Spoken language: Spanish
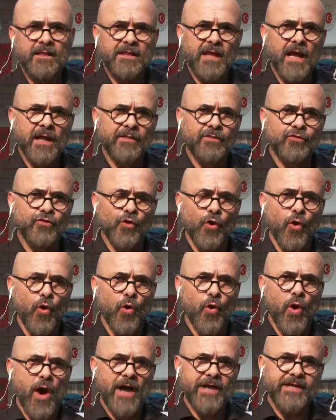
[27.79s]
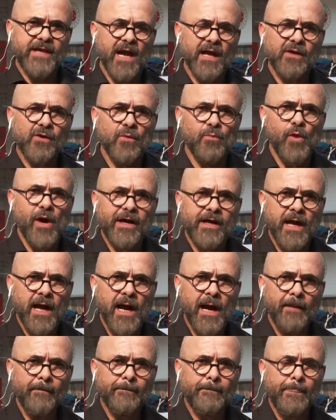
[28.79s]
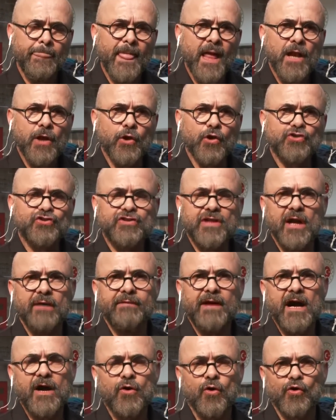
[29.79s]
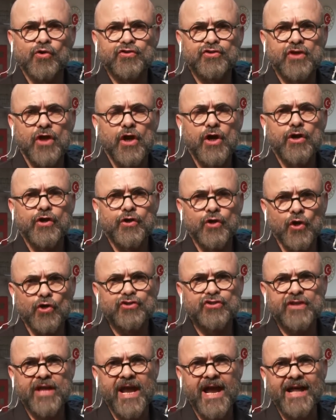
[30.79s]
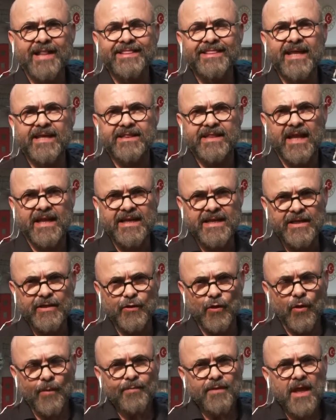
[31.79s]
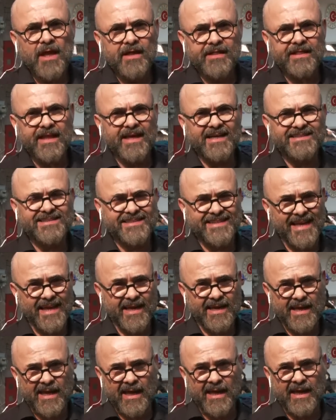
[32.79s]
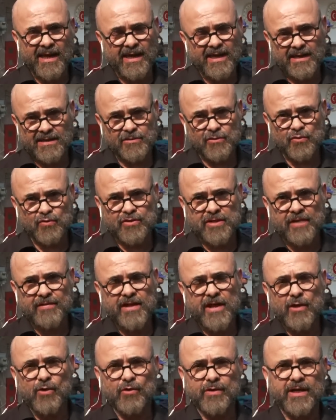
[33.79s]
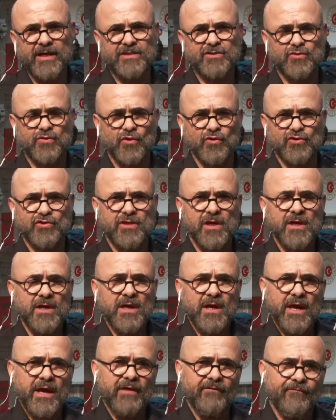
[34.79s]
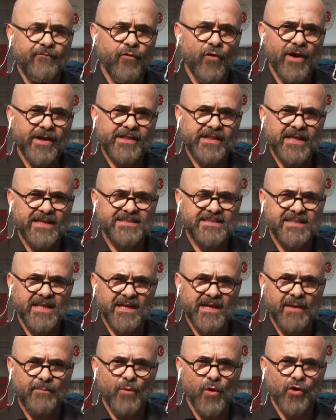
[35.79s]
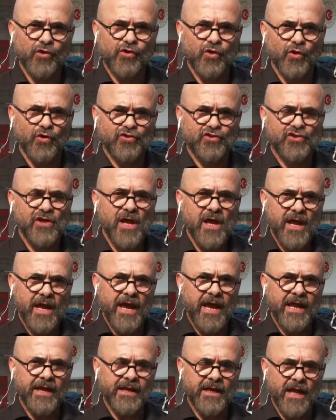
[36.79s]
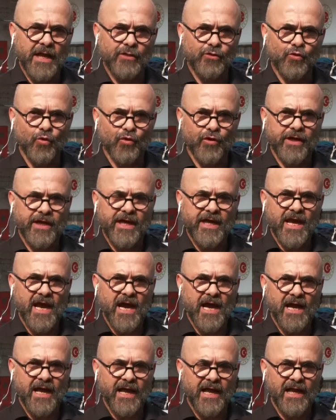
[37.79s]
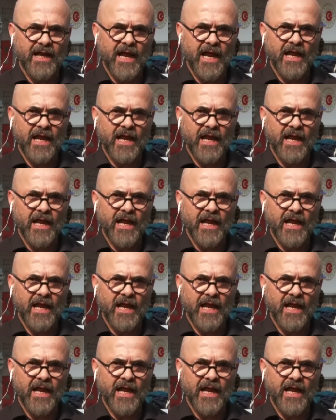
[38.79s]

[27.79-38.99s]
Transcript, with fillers: Tanto allá como acá, los trabajos no se han detenido desde que sucedieron estos eh, fuertes terremotos en, Turquía en